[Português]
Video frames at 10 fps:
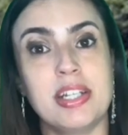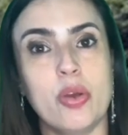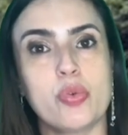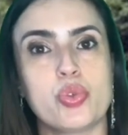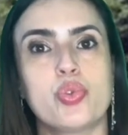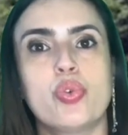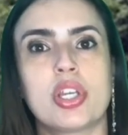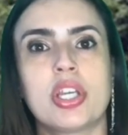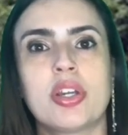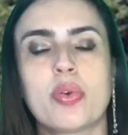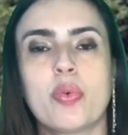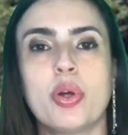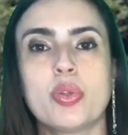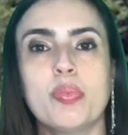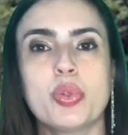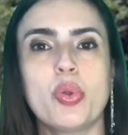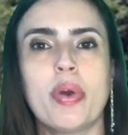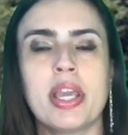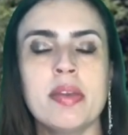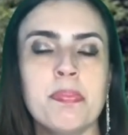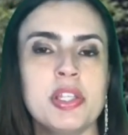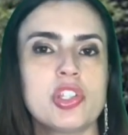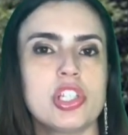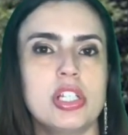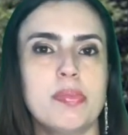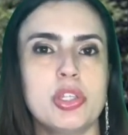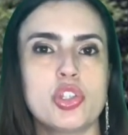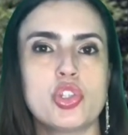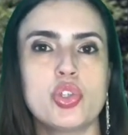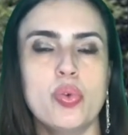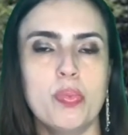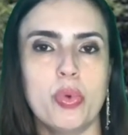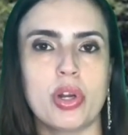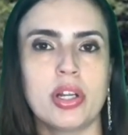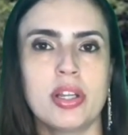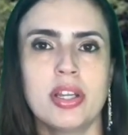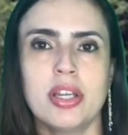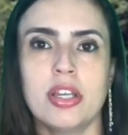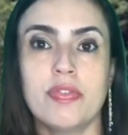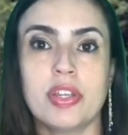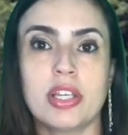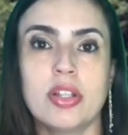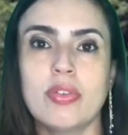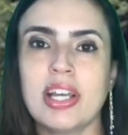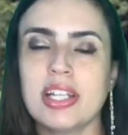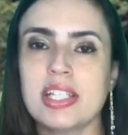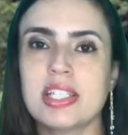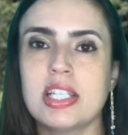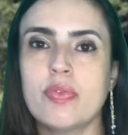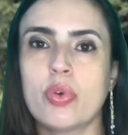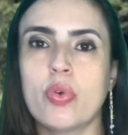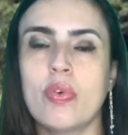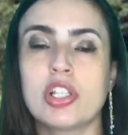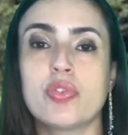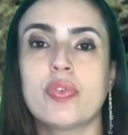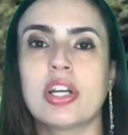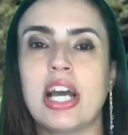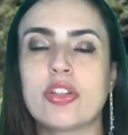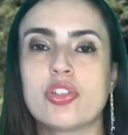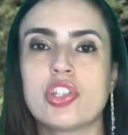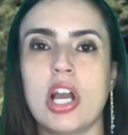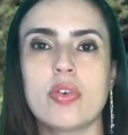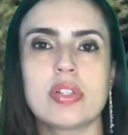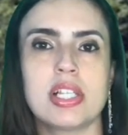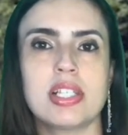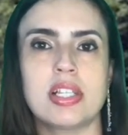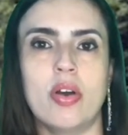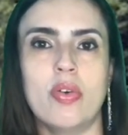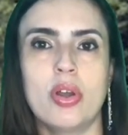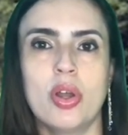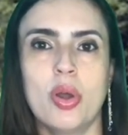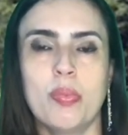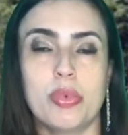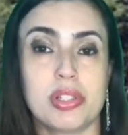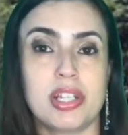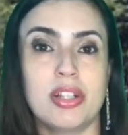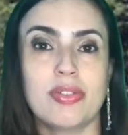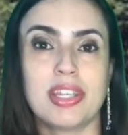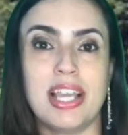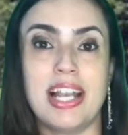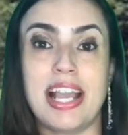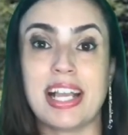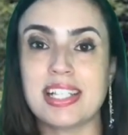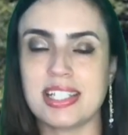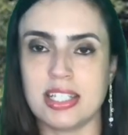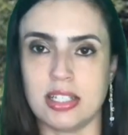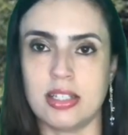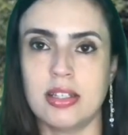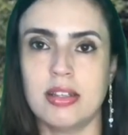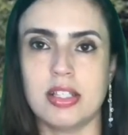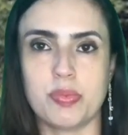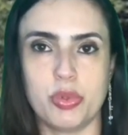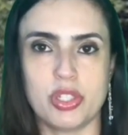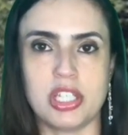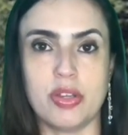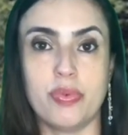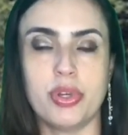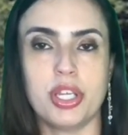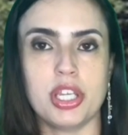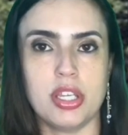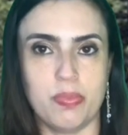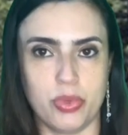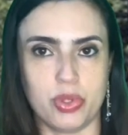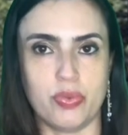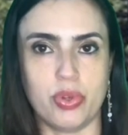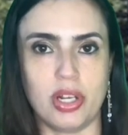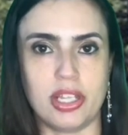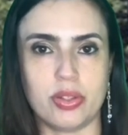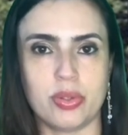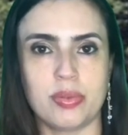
o júri quando mudou repentinamente de humor, ficando agressivo com o advogado de acusação, mostrando que ele era assim, explosivo e muito violento.